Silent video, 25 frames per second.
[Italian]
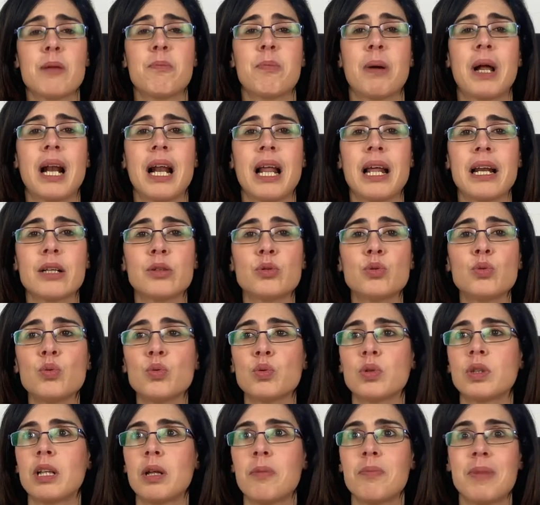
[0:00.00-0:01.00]
di parlare a
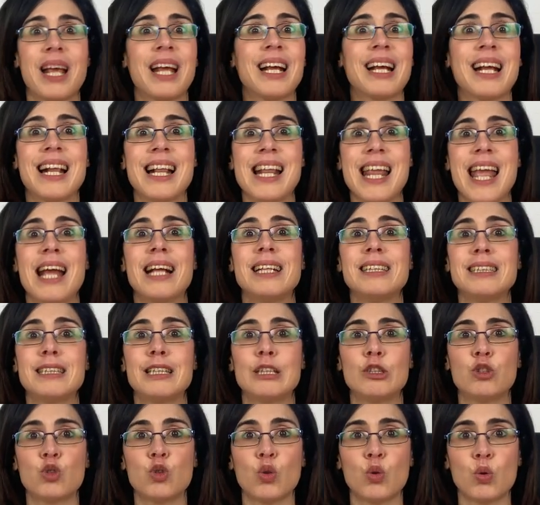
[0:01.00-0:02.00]
tutti, i miei
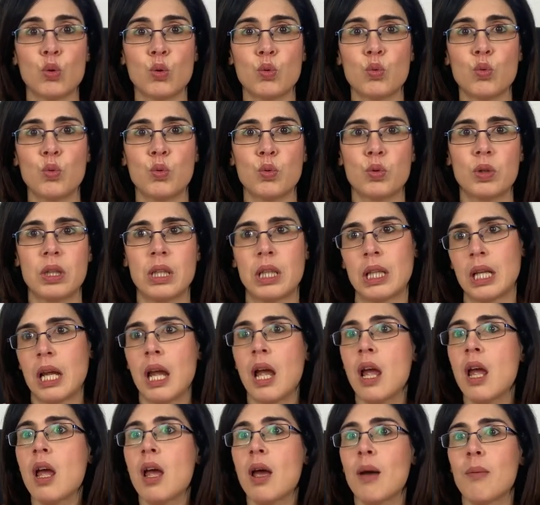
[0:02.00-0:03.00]
clienti sono tutti.
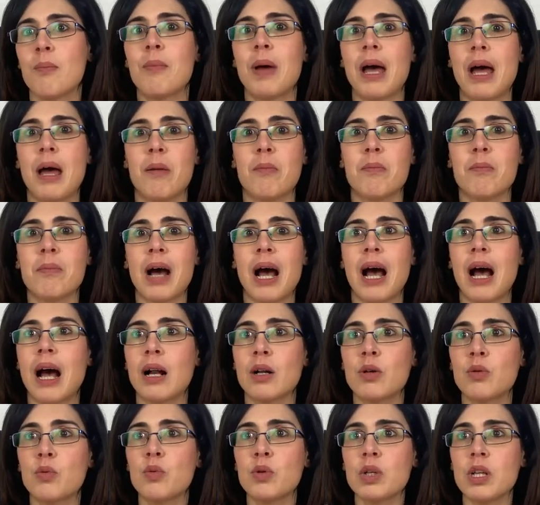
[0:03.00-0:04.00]
Beh, ma
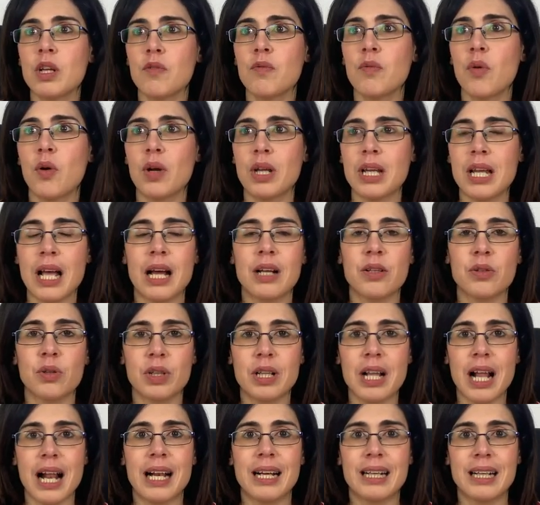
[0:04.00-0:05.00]
alcuni di voi hanno
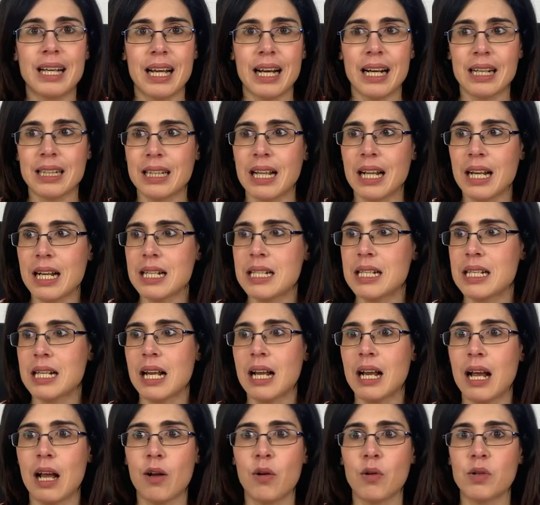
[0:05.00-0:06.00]
delle
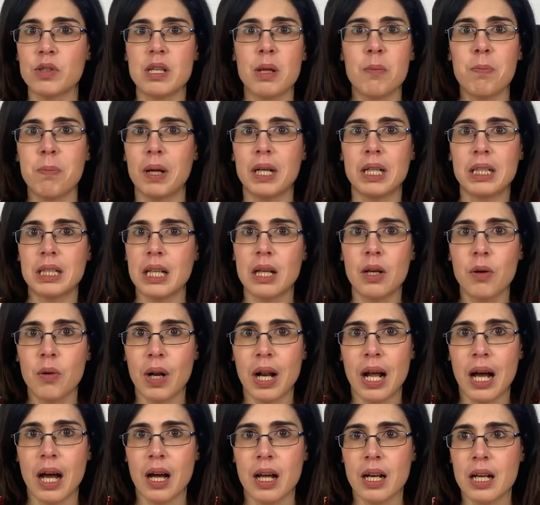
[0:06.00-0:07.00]
caratteristiche così
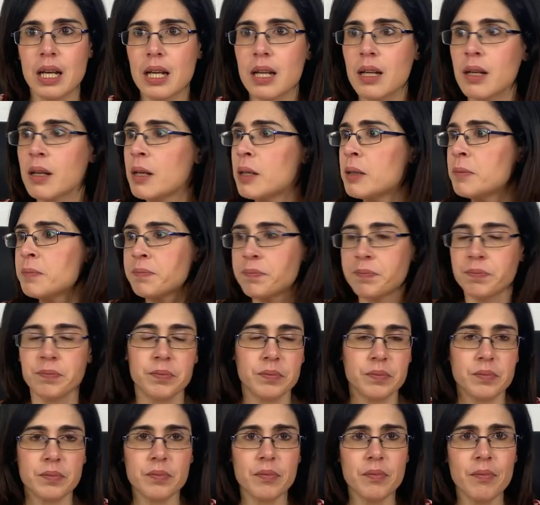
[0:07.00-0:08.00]
particolari
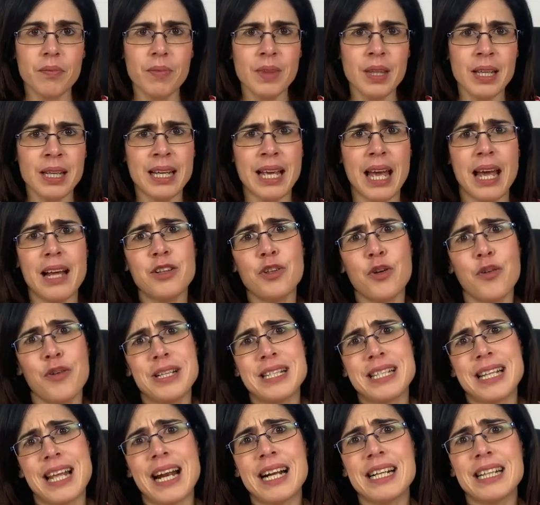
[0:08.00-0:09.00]
che
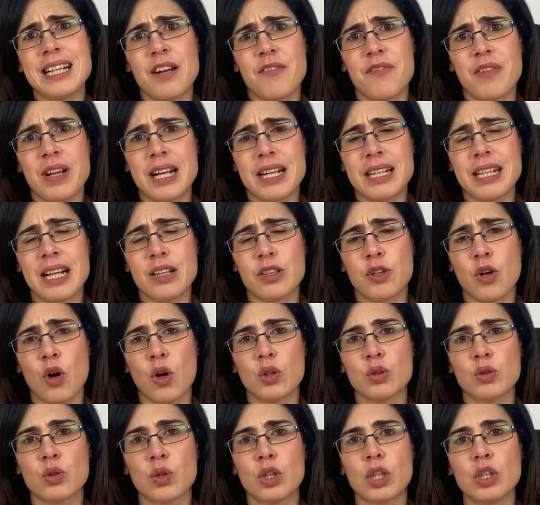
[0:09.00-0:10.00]
dovesse rendervene da
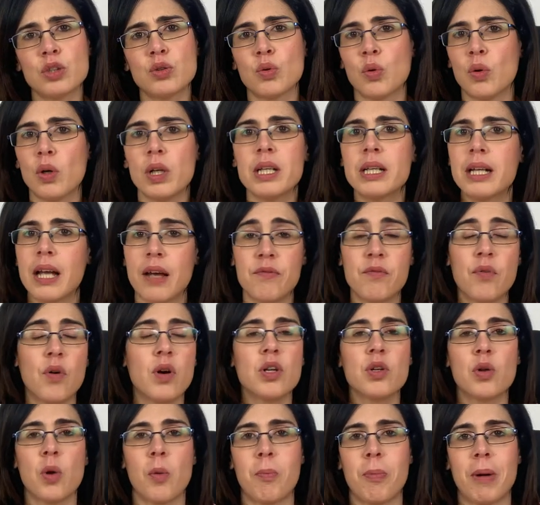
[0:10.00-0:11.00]
conto da soli che
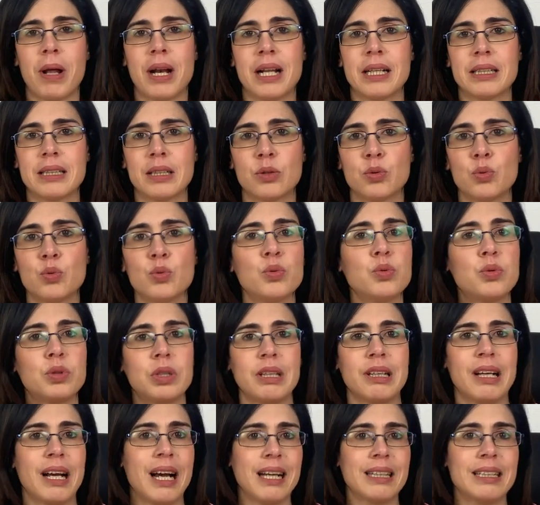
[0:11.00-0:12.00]
voi non parlate a
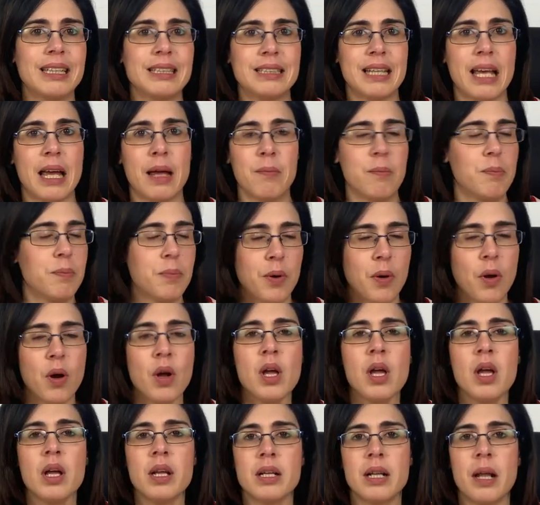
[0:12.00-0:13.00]
tutti. Ad esempio,
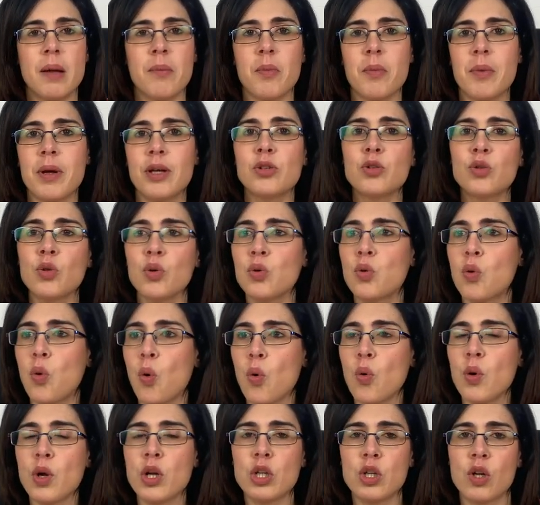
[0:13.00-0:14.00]
nel momento in
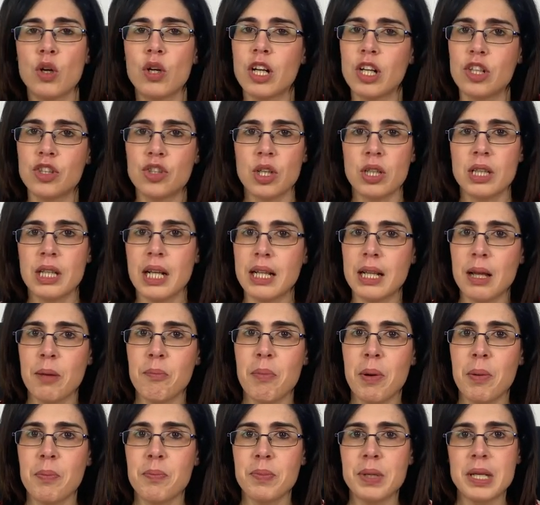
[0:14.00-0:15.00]
cui non accettate i
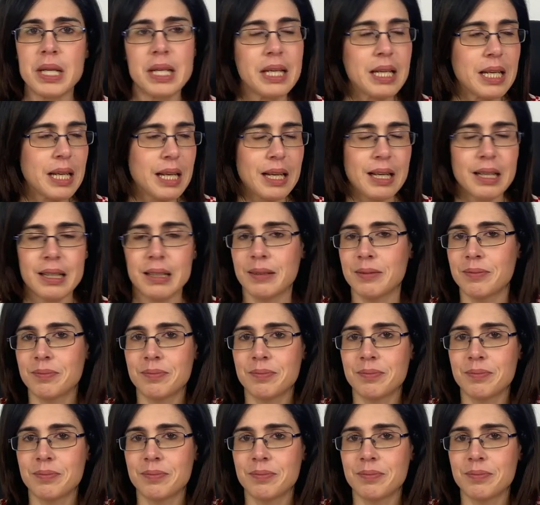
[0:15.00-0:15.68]
bambini,